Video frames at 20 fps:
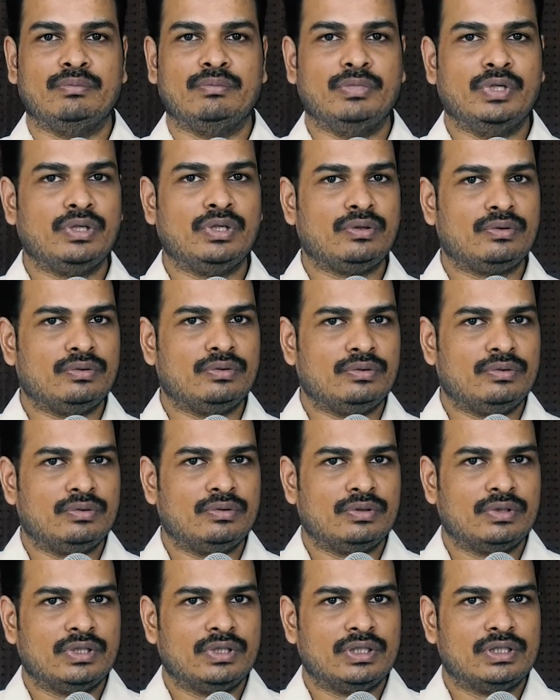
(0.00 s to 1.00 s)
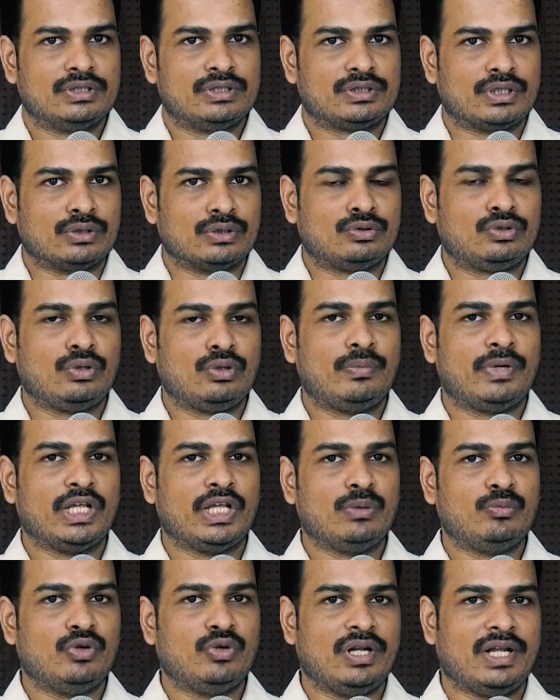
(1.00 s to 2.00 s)
మీరు
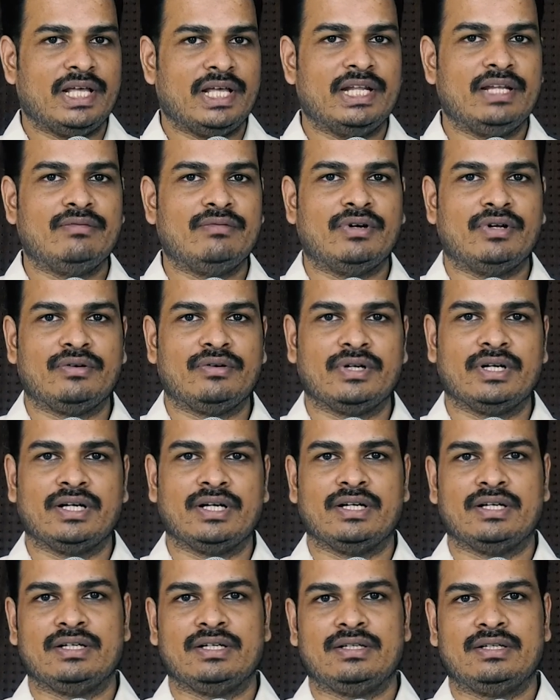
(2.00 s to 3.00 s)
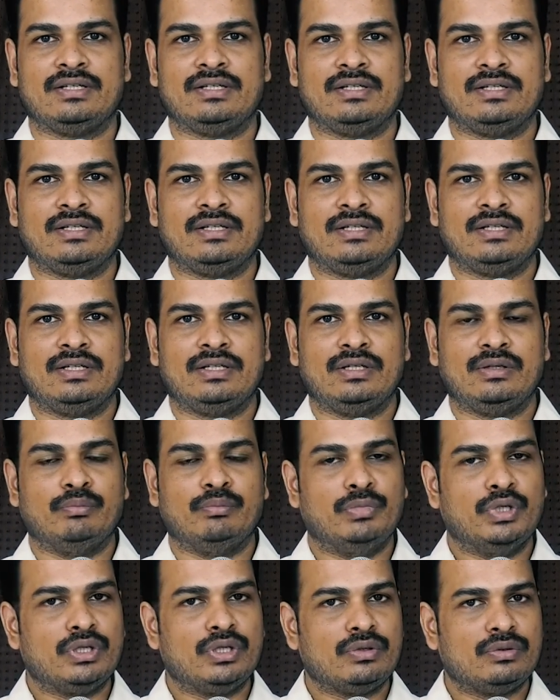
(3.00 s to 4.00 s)
శత్రుభయము లేనివారుగా
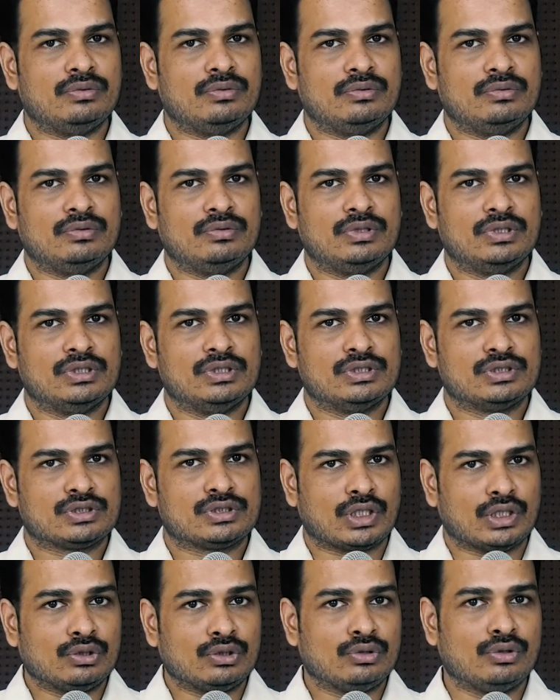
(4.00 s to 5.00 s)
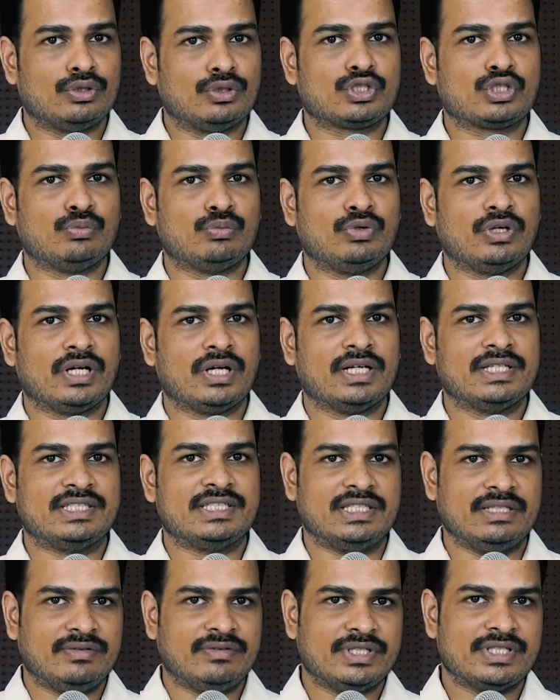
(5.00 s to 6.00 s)
మీరు సంతోషముగా
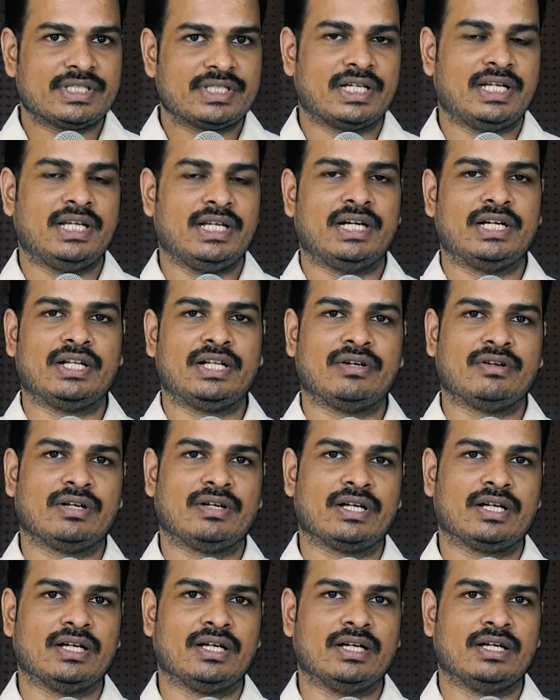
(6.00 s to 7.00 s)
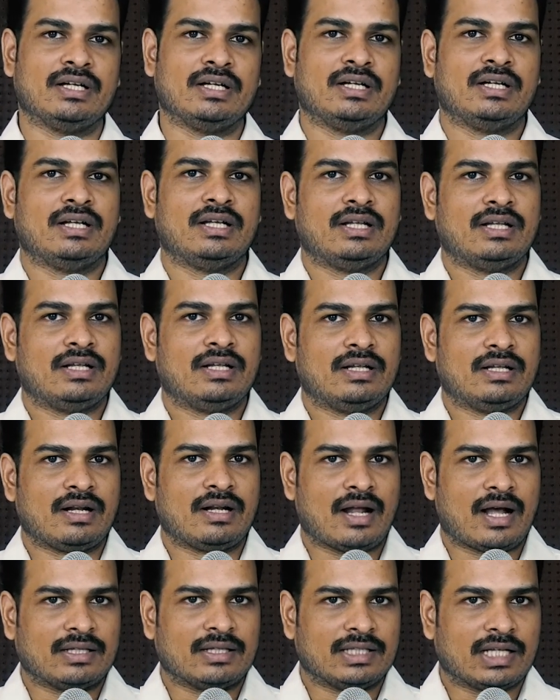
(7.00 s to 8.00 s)
జీవించాలి అంటే గనక
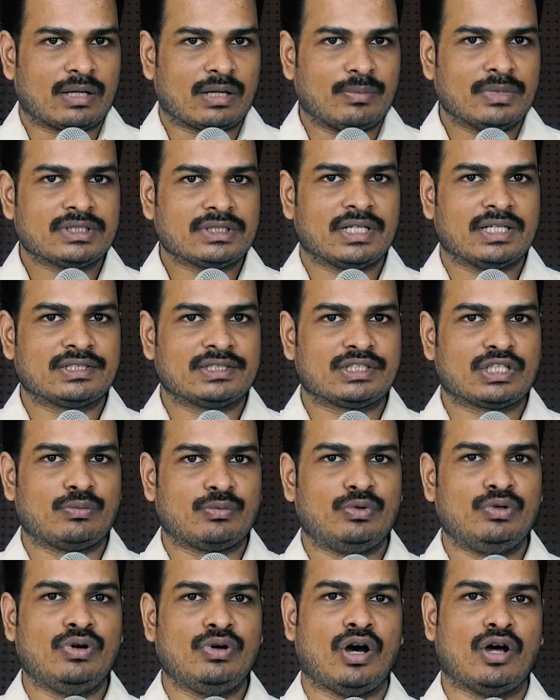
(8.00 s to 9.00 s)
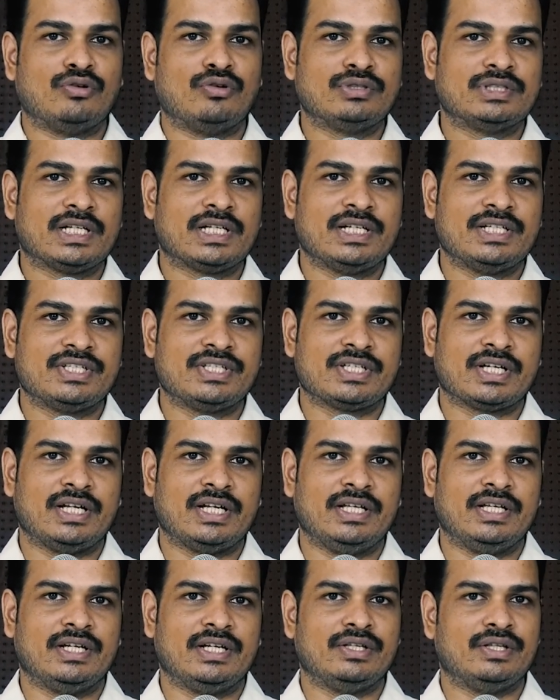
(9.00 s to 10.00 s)
నా ధర్మశాస్త్రమును
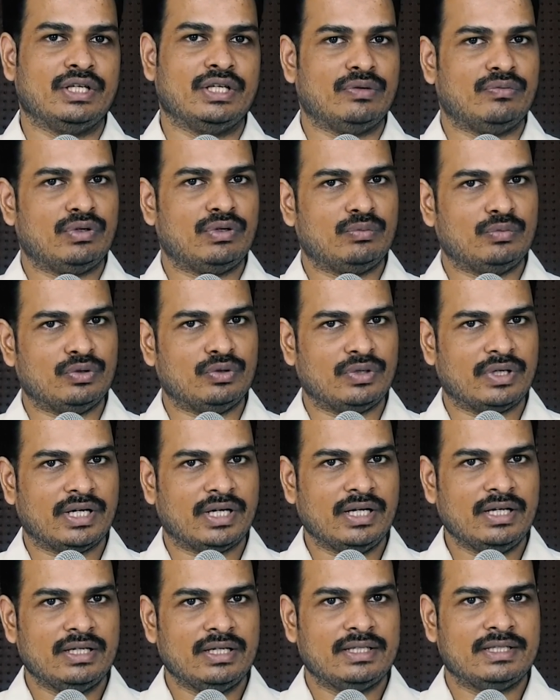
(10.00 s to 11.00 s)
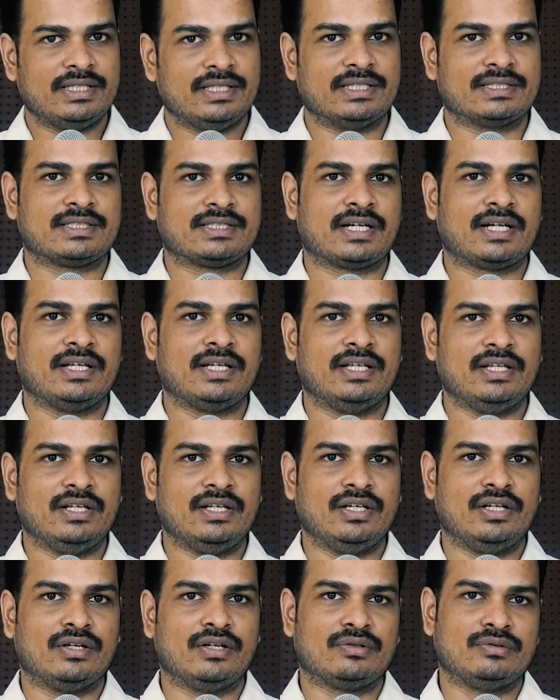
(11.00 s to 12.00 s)
అనుసరించాలి అని దేవుడు ముందుగా
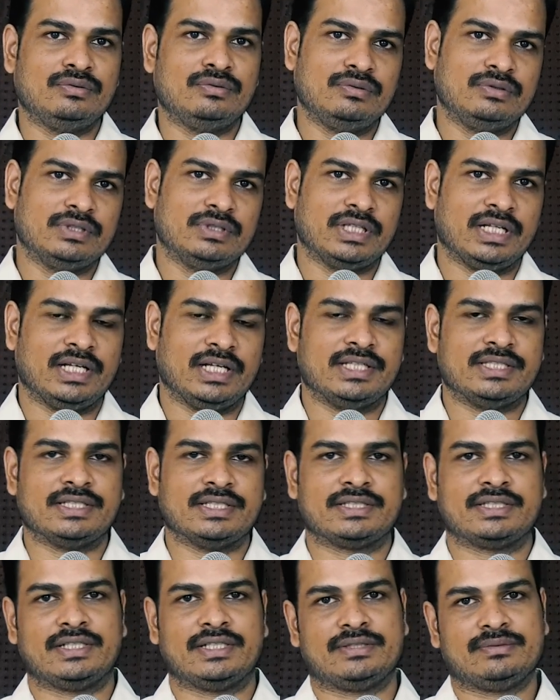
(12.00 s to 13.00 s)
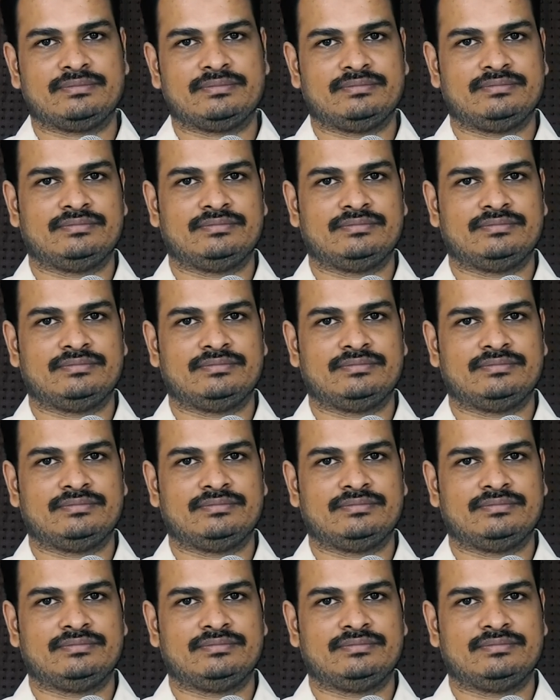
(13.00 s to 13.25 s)
ఇస్రాయేలీలకు తెలియజేశాడు